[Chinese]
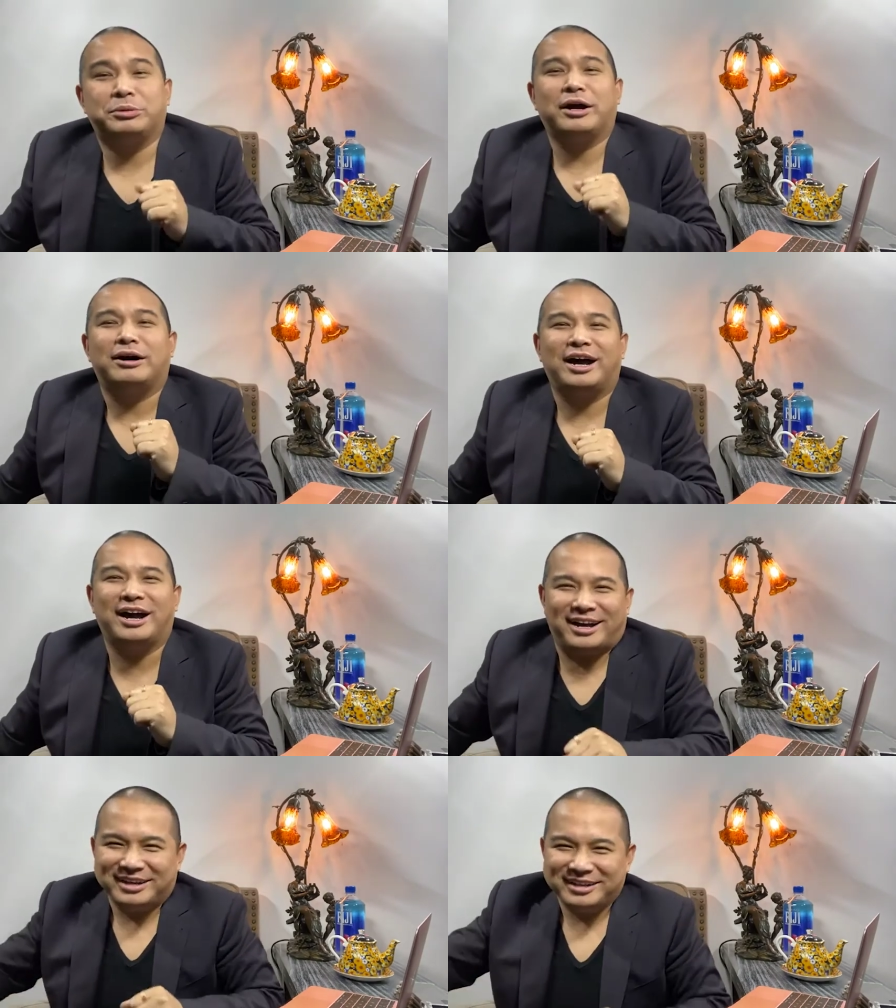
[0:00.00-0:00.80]
股票
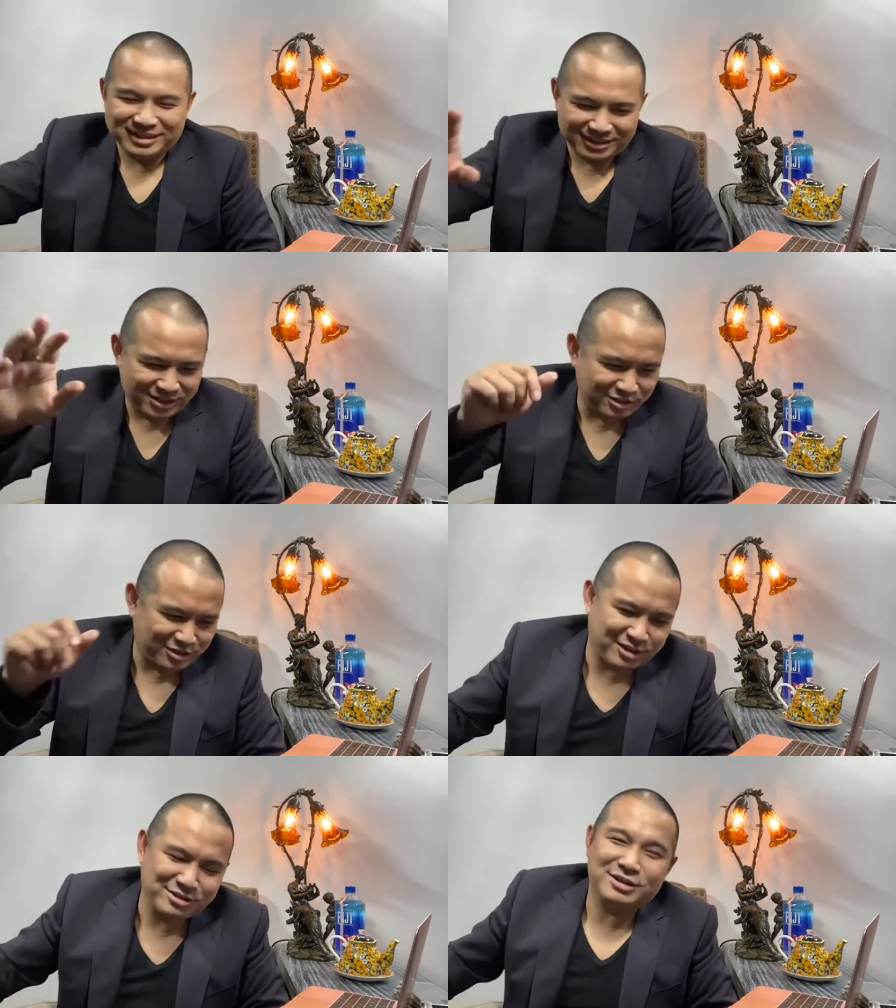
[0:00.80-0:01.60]
啊，操
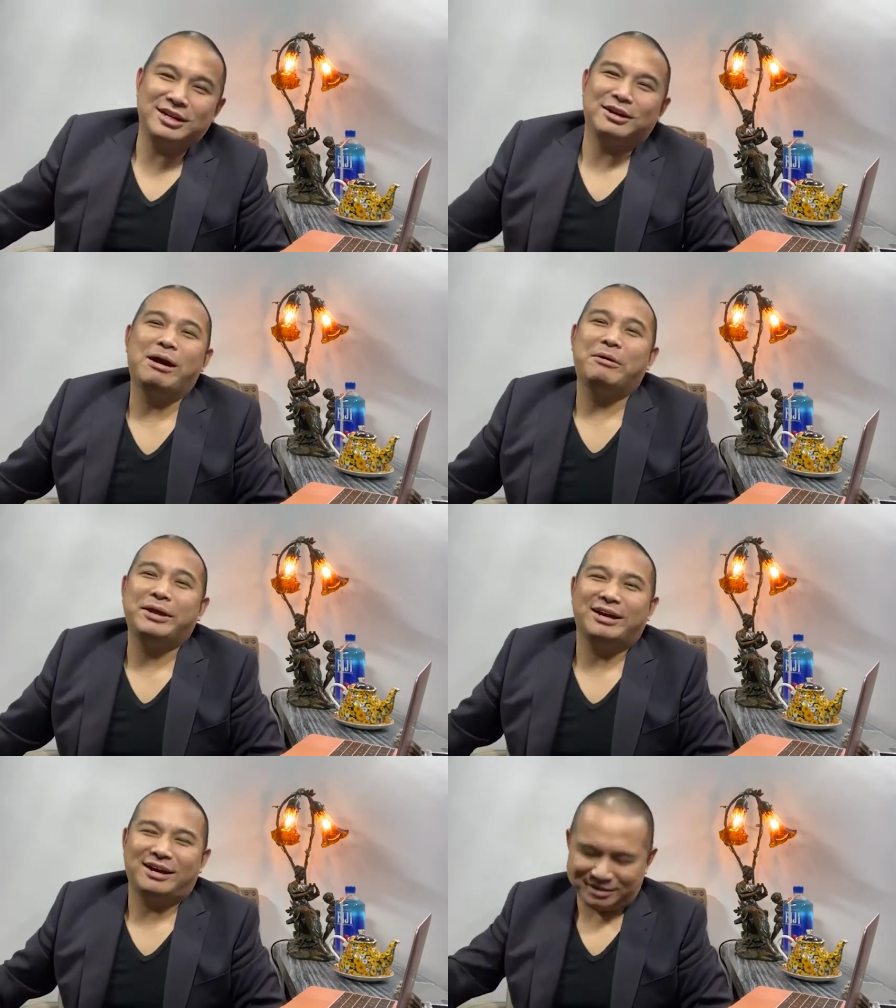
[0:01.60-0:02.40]
作操作那个外
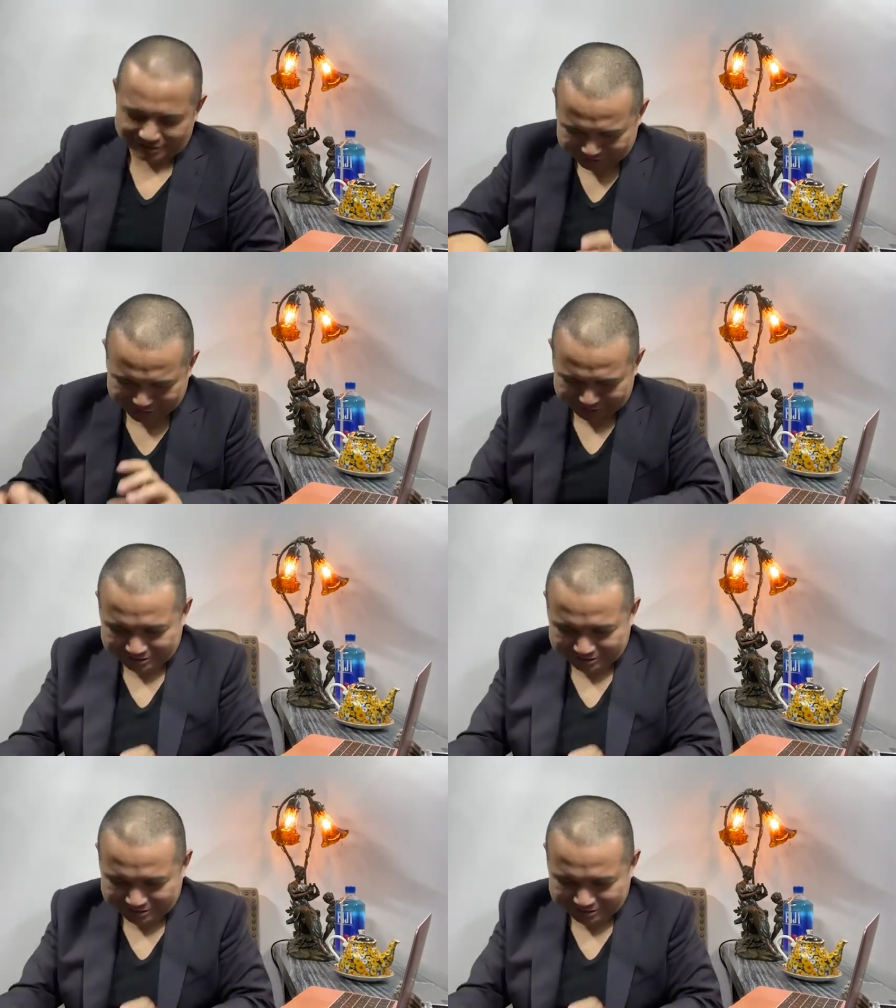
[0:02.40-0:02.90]
汇啊，我就